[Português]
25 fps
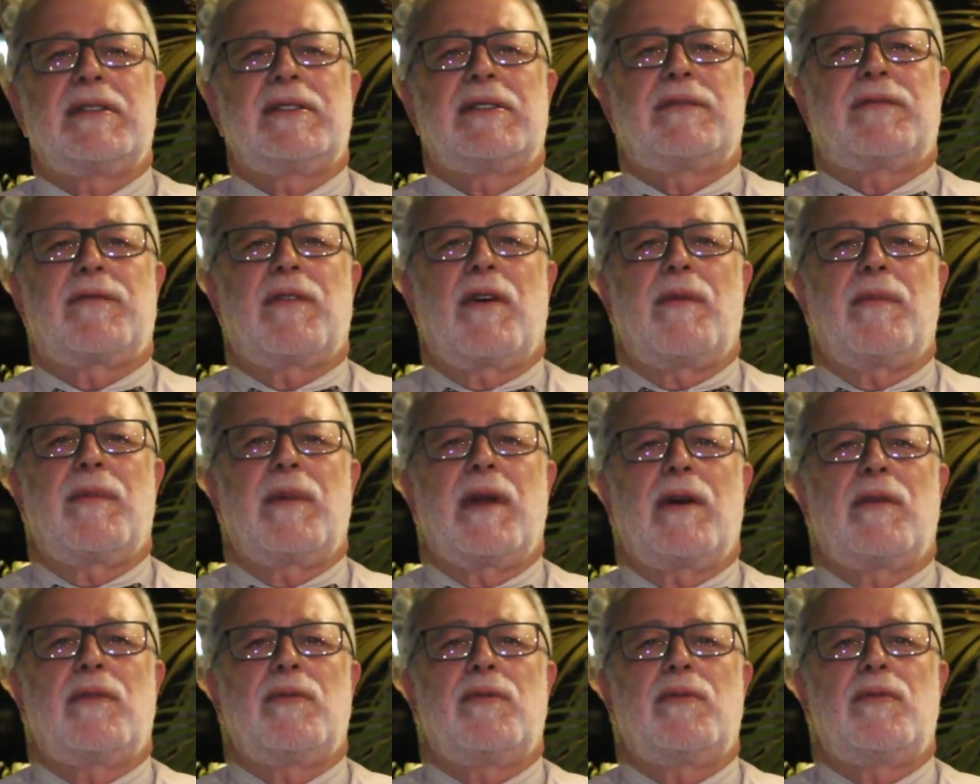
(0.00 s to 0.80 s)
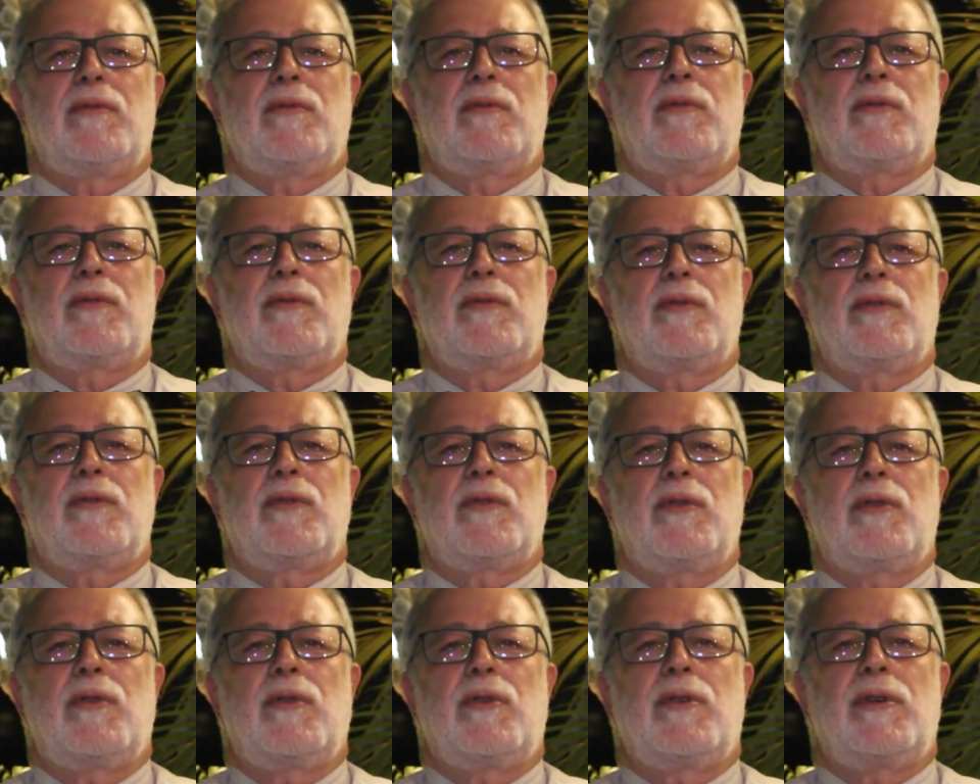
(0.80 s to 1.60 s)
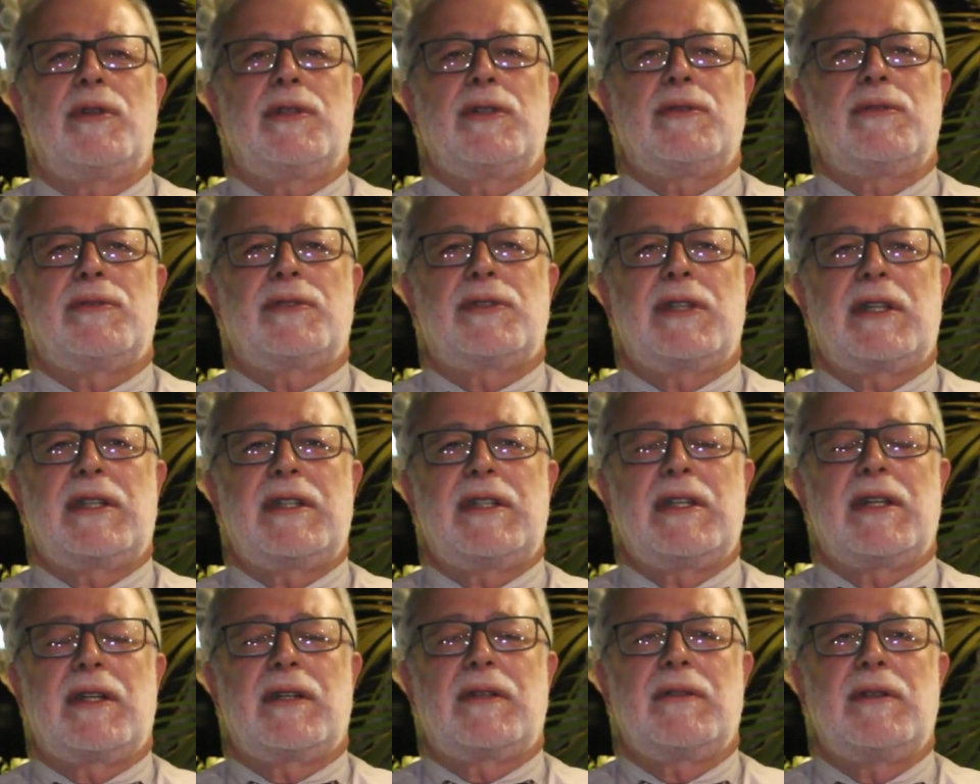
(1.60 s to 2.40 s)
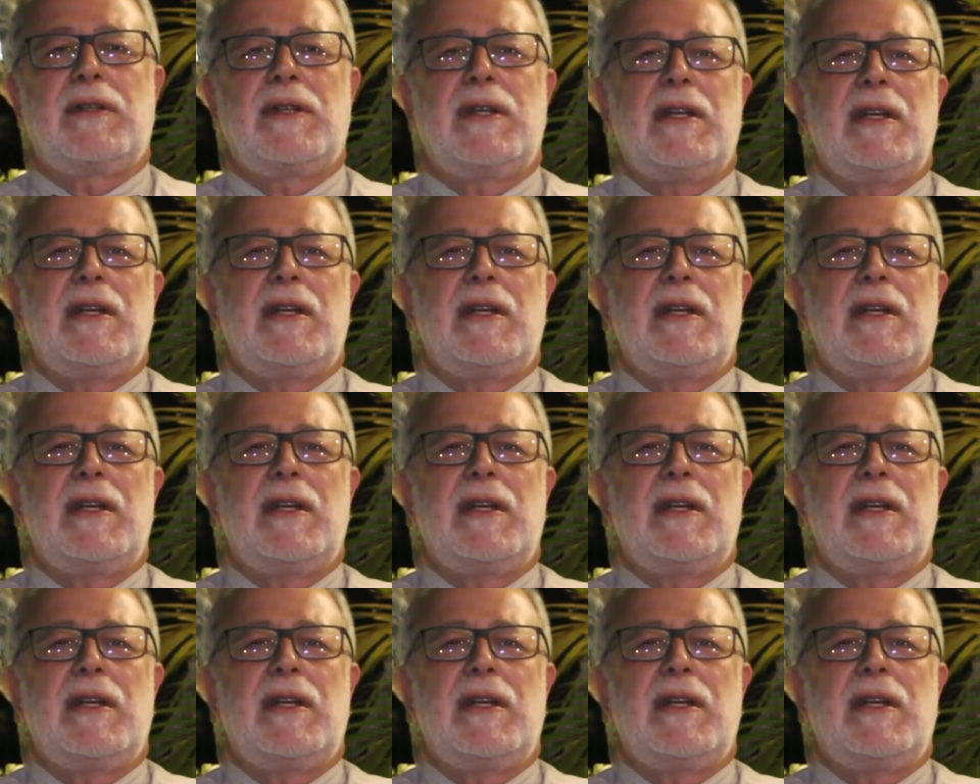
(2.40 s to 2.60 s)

de Fórmula 1 no Rio de Janeiro.